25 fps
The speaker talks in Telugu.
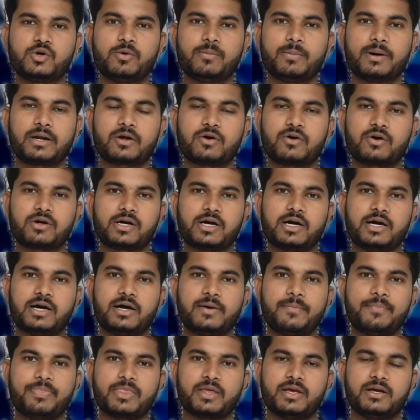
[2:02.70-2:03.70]
సో మనకు ఒక
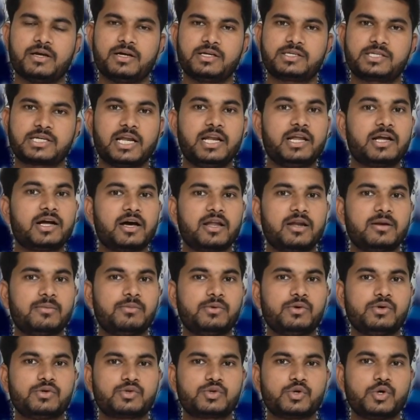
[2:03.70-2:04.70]

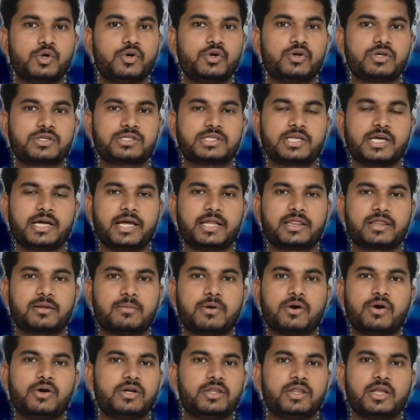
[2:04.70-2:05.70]
చలికాలంలో సూర్యుడు వస్తే ఎంత
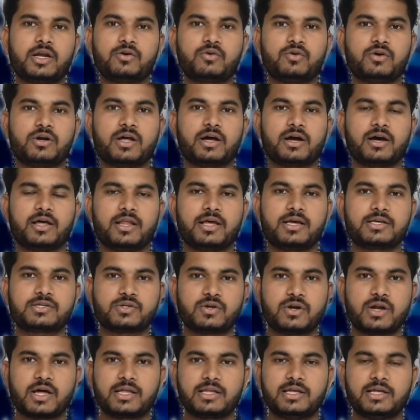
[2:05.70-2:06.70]
బాగుంటుంది అనుకుంటాం కదా
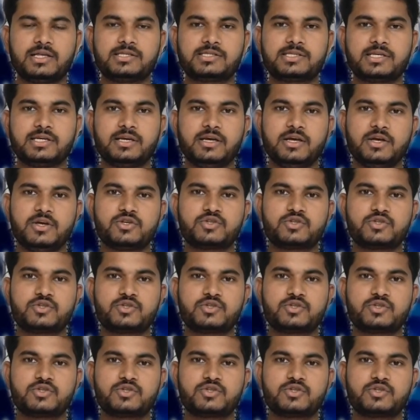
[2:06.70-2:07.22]
సో నాకు తెలిసి